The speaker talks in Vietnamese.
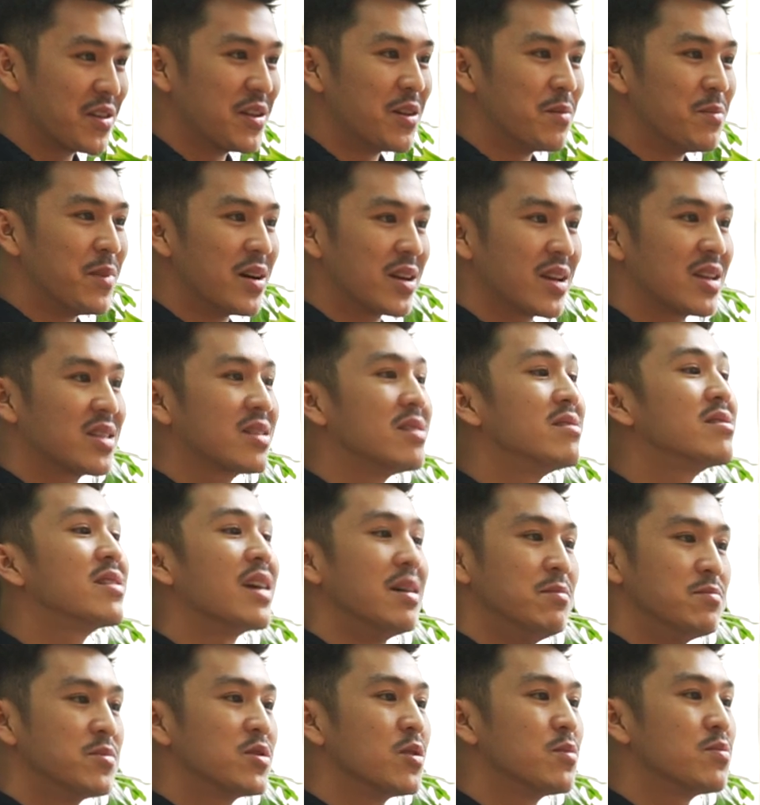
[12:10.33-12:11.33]
nhưng mà cái thứ
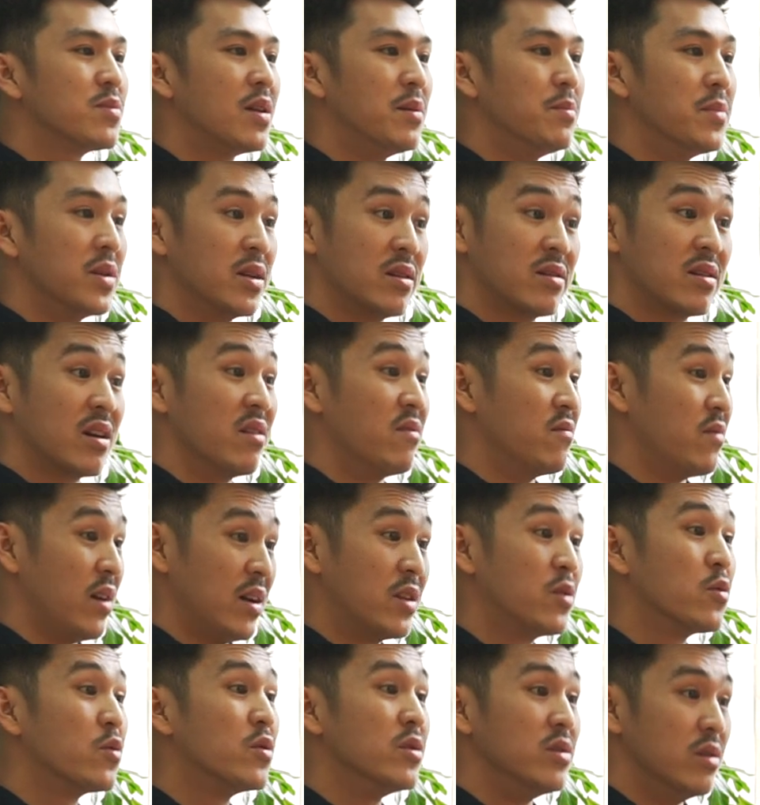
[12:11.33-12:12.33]
cảm xúc là mình cần
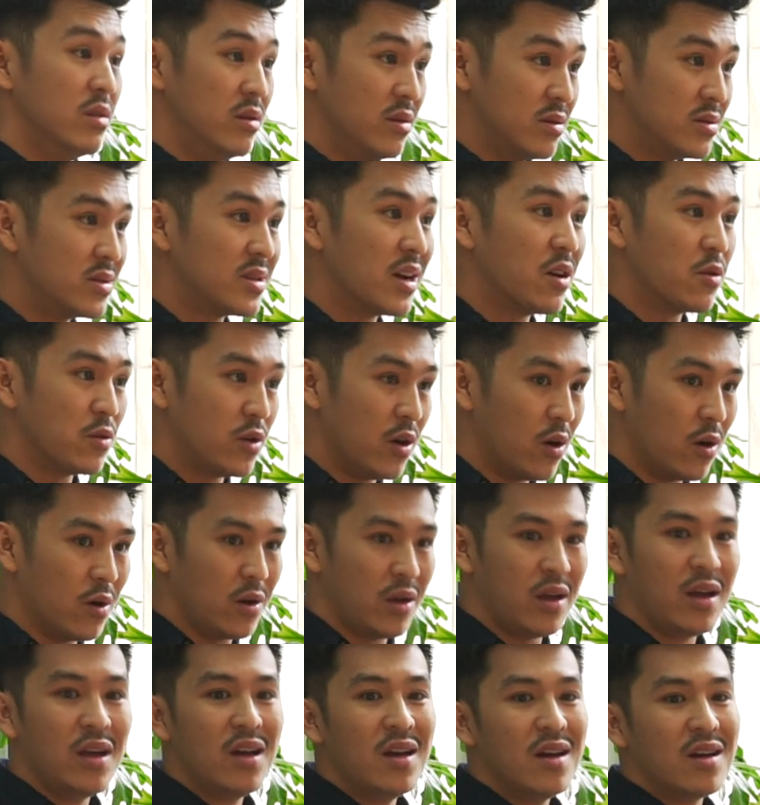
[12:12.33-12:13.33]
phải nuôi dưỡng trau ừ. dồi
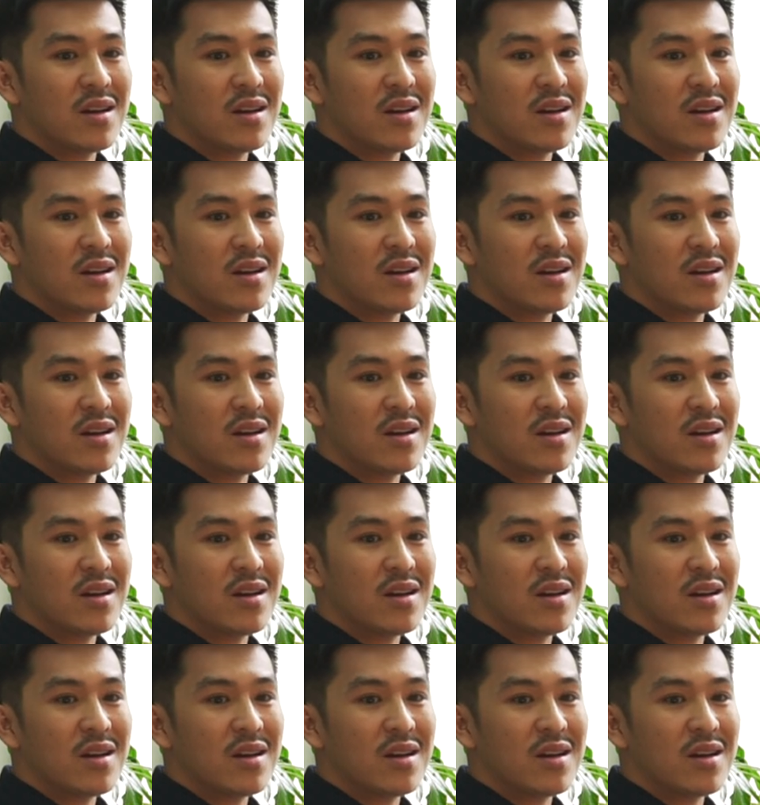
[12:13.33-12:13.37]
ừ.